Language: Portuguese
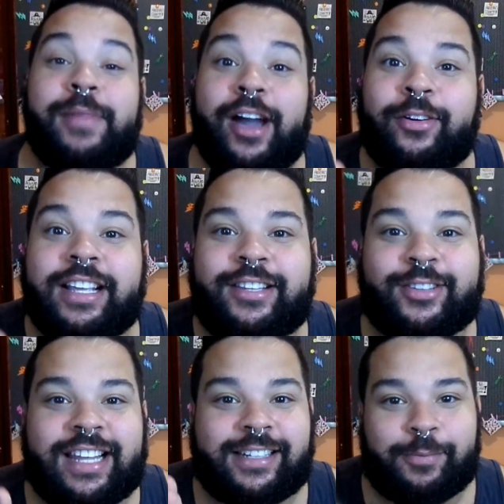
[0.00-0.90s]
Meu, isso
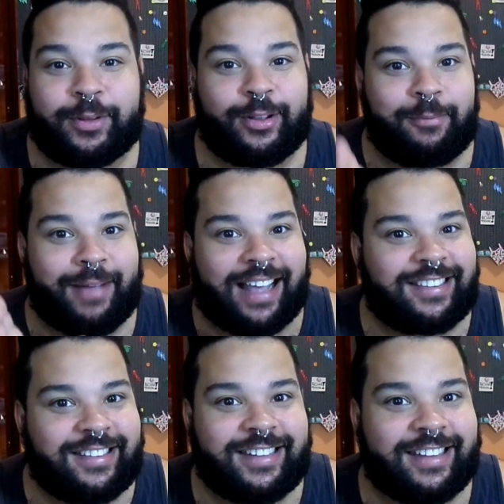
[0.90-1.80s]
deixa a pessoa mais
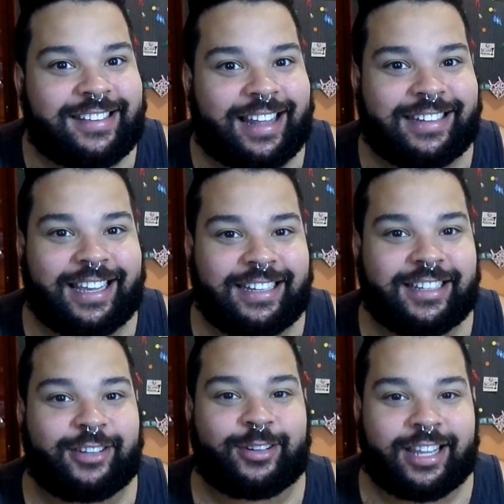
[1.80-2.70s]
estressada
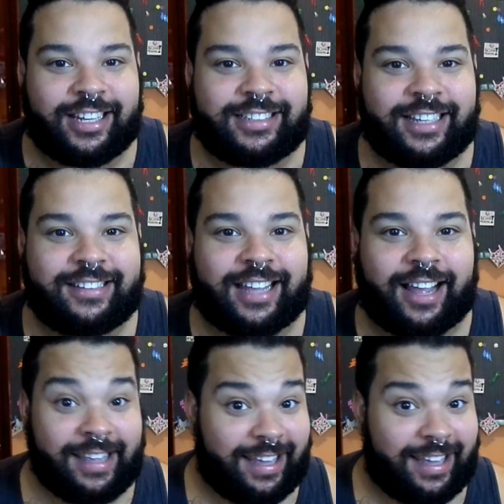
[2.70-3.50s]
ainda do que ela já está.